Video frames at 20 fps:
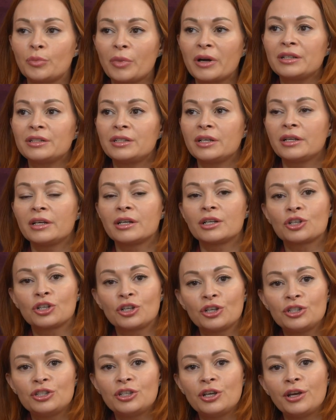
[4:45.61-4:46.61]

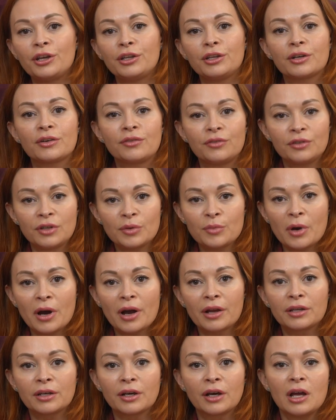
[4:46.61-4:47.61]
поддержки, денег,
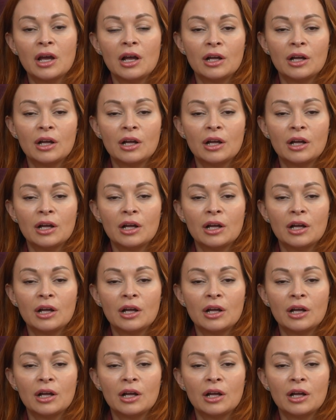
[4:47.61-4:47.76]
внимания,